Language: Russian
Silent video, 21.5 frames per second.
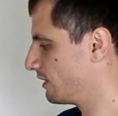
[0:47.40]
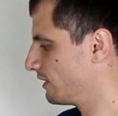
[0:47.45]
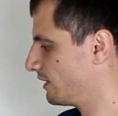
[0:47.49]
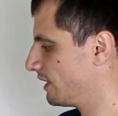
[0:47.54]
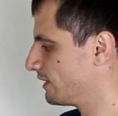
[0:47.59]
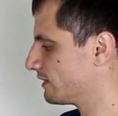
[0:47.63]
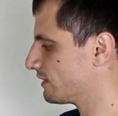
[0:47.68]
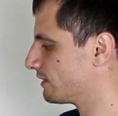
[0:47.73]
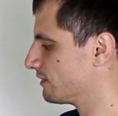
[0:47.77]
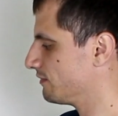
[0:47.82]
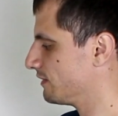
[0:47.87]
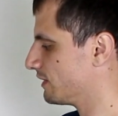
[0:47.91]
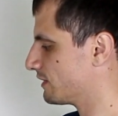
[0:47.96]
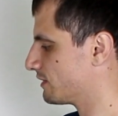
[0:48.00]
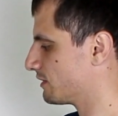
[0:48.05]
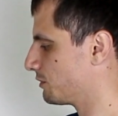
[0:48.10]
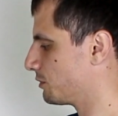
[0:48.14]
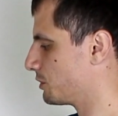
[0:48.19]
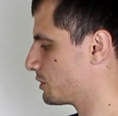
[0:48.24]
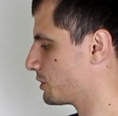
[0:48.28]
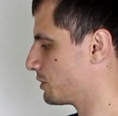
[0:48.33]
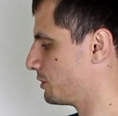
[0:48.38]
Эта дверца
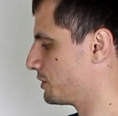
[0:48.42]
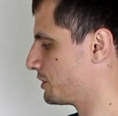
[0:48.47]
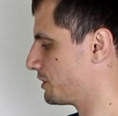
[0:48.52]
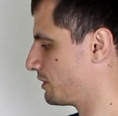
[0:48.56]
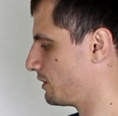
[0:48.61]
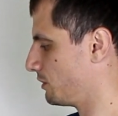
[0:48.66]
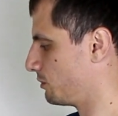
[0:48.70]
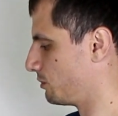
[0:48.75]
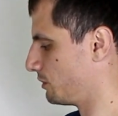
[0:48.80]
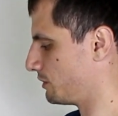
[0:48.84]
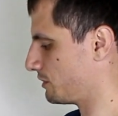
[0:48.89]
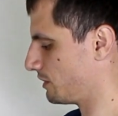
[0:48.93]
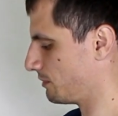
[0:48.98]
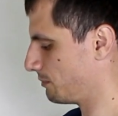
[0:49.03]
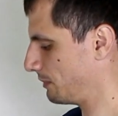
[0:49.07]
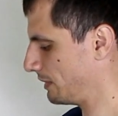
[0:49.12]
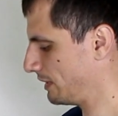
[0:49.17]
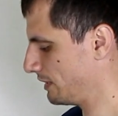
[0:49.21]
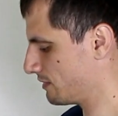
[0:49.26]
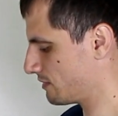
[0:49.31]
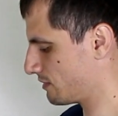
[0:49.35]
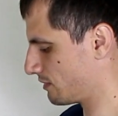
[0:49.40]
тоже очень легко
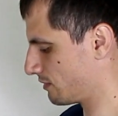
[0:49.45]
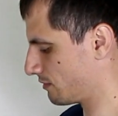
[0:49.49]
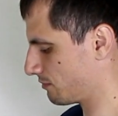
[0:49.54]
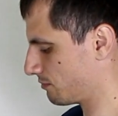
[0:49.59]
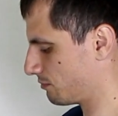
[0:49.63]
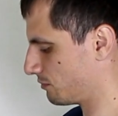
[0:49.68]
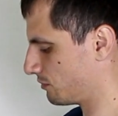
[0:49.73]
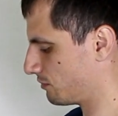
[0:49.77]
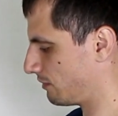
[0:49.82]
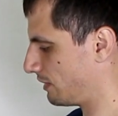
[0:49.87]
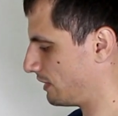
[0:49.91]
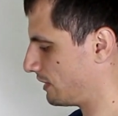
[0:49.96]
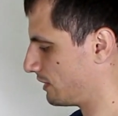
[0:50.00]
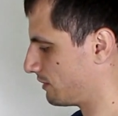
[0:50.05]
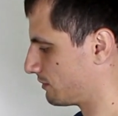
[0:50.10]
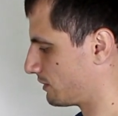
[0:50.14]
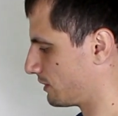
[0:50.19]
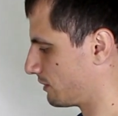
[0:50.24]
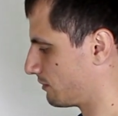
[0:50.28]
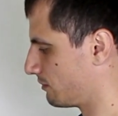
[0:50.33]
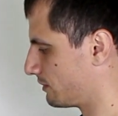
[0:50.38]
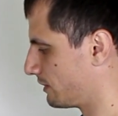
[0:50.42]
снимается, буквально вот
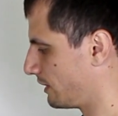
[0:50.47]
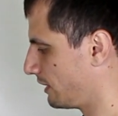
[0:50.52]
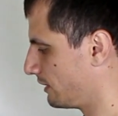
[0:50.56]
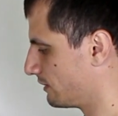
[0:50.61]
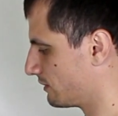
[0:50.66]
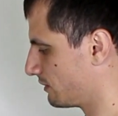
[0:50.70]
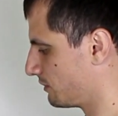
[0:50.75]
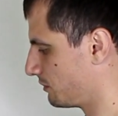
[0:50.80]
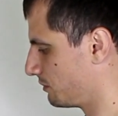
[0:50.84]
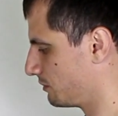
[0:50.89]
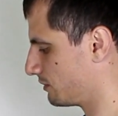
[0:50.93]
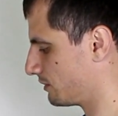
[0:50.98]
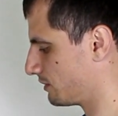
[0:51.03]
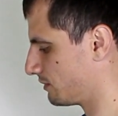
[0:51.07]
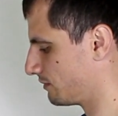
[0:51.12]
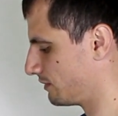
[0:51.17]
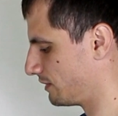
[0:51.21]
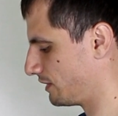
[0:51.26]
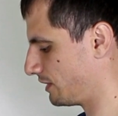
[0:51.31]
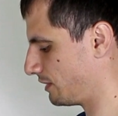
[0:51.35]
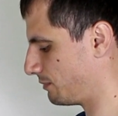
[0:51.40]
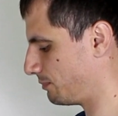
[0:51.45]
так вот раз, и он из
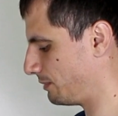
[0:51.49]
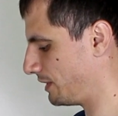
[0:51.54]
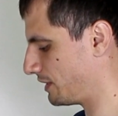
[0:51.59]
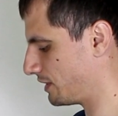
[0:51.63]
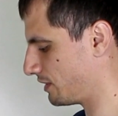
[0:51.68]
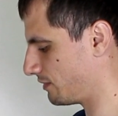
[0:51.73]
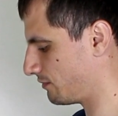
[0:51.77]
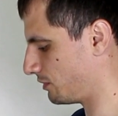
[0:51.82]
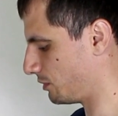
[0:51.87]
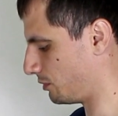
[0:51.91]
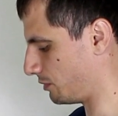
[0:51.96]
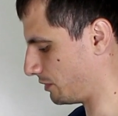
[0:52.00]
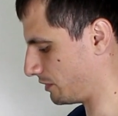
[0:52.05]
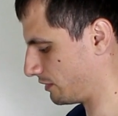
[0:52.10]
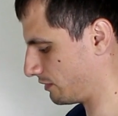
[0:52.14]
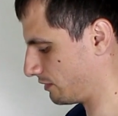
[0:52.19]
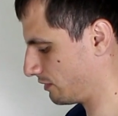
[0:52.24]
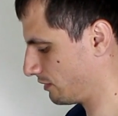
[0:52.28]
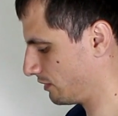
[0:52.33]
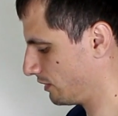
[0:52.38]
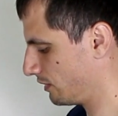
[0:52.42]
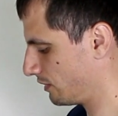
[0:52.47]
своих креплений выходит.
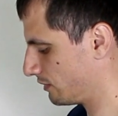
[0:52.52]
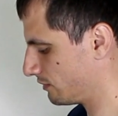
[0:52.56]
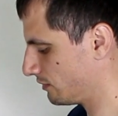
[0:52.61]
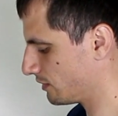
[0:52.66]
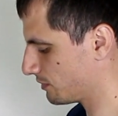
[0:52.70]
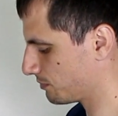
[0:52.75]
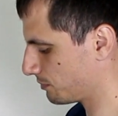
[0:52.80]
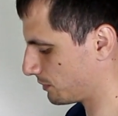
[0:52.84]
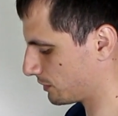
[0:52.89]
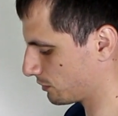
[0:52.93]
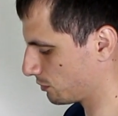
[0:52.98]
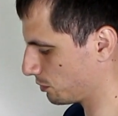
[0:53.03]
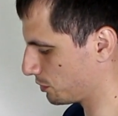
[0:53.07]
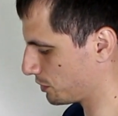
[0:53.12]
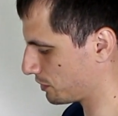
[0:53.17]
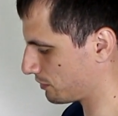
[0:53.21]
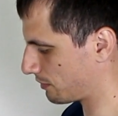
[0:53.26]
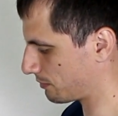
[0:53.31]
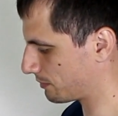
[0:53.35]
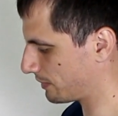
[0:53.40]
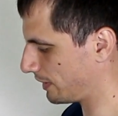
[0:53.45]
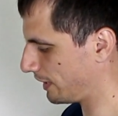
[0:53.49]
Здесь мы
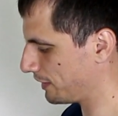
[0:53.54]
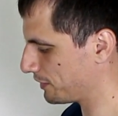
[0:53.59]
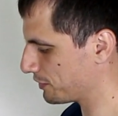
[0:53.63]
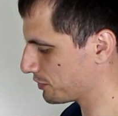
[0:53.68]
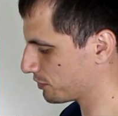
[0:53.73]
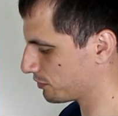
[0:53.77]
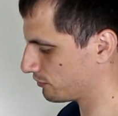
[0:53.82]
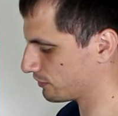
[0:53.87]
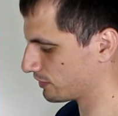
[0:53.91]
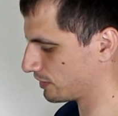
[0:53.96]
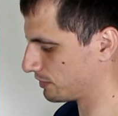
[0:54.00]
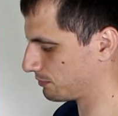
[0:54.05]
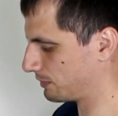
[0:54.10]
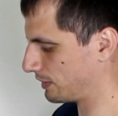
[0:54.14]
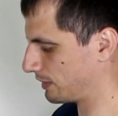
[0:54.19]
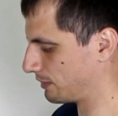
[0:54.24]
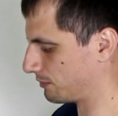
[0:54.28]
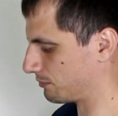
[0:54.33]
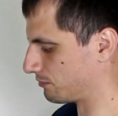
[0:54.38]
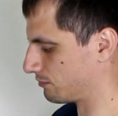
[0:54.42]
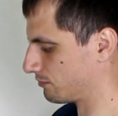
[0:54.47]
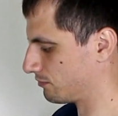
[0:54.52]
откручиваем гаечку,
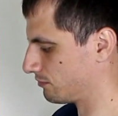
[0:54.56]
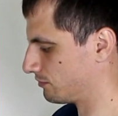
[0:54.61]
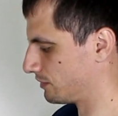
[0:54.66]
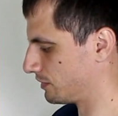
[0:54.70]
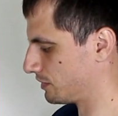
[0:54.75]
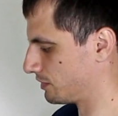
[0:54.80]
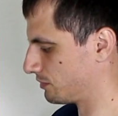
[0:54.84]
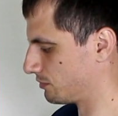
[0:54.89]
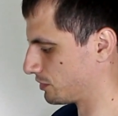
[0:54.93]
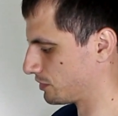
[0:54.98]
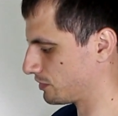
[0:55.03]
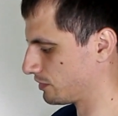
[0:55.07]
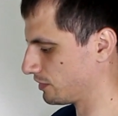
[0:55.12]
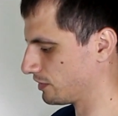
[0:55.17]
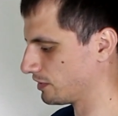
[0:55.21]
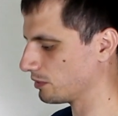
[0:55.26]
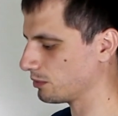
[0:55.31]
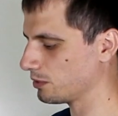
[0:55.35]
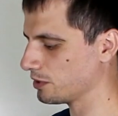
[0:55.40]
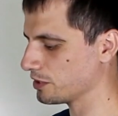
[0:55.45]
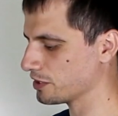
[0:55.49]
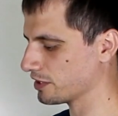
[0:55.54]
вынимаем вот эти вот
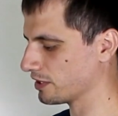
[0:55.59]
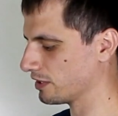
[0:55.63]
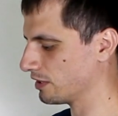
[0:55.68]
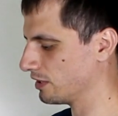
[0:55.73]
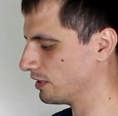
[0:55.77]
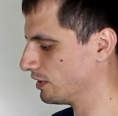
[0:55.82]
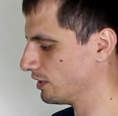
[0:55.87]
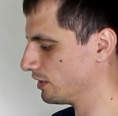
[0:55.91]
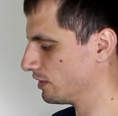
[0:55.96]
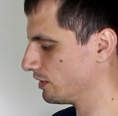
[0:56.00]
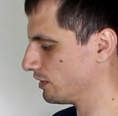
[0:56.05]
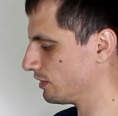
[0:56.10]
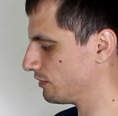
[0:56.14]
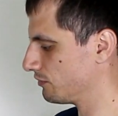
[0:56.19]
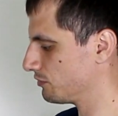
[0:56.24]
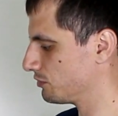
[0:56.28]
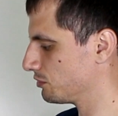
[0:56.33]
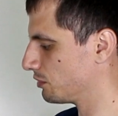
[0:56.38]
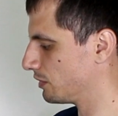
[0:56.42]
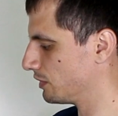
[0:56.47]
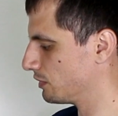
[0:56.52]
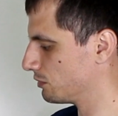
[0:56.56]
штыкерочки, и
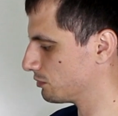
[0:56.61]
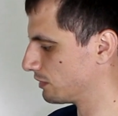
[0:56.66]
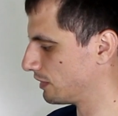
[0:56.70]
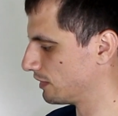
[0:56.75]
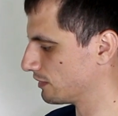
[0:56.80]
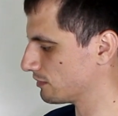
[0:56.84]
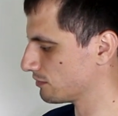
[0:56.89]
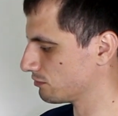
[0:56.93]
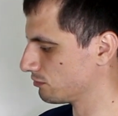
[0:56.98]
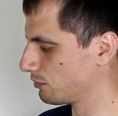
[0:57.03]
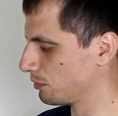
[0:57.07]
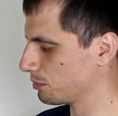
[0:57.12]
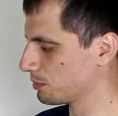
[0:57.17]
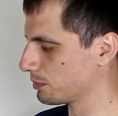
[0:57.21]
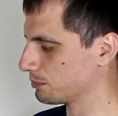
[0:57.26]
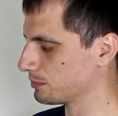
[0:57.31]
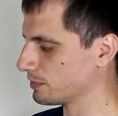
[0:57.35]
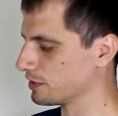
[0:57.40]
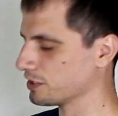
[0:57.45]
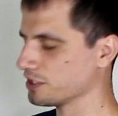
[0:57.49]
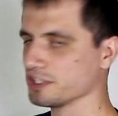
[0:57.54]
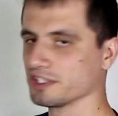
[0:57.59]
все, и у нас, в
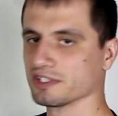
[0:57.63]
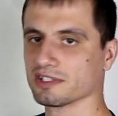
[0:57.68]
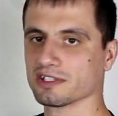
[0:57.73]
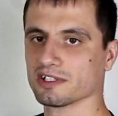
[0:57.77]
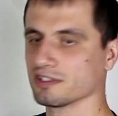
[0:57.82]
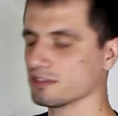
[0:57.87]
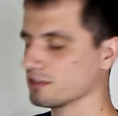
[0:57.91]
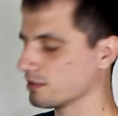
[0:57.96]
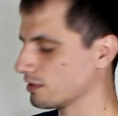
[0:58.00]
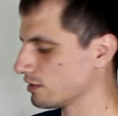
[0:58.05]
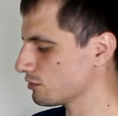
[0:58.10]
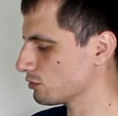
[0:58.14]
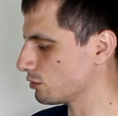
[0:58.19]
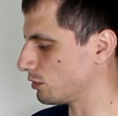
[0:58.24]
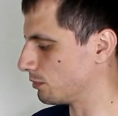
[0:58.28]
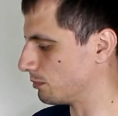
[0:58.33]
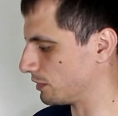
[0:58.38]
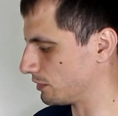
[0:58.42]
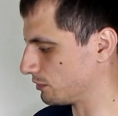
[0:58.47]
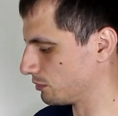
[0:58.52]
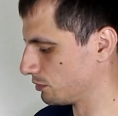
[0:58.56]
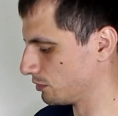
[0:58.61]
общем-то, щит
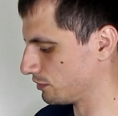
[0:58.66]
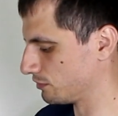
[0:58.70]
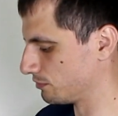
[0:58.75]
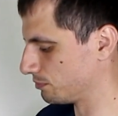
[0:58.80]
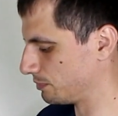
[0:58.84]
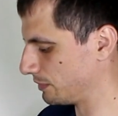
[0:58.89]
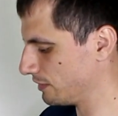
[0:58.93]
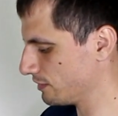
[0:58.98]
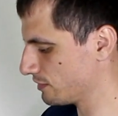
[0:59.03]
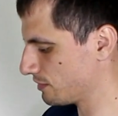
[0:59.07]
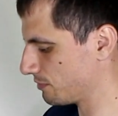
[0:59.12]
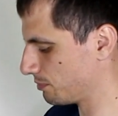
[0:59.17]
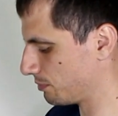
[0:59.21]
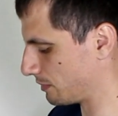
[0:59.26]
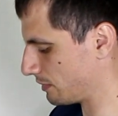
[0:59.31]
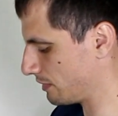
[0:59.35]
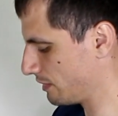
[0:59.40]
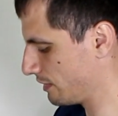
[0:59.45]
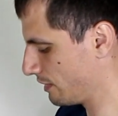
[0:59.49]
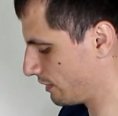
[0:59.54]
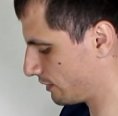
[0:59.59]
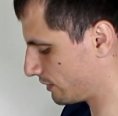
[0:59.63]
разобран. То есть, в принципе,
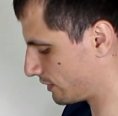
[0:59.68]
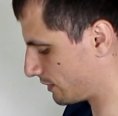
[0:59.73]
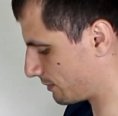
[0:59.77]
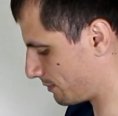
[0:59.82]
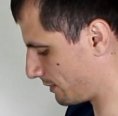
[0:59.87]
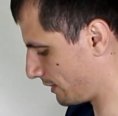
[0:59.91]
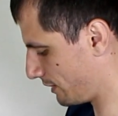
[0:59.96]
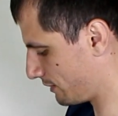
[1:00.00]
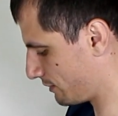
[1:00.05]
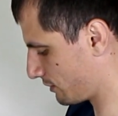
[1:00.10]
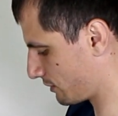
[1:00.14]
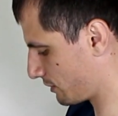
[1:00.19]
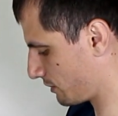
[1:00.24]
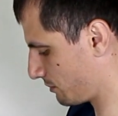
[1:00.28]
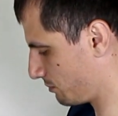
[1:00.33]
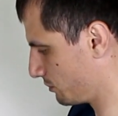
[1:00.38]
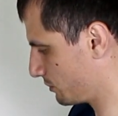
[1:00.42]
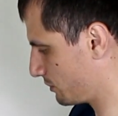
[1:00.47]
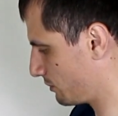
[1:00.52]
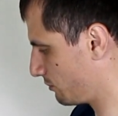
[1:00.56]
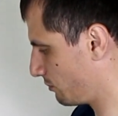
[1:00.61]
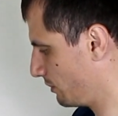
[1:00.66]
добраться к
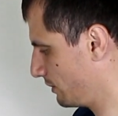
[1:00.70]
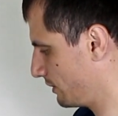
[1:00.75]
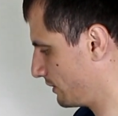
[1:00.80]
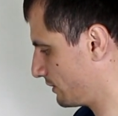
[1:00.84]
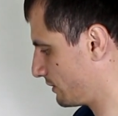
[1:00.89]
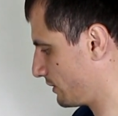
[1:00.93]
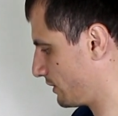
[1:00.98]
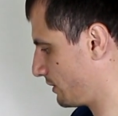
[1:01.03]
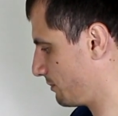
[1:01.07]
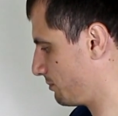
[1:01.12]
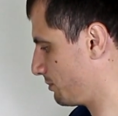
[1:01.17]
нему довольно-таки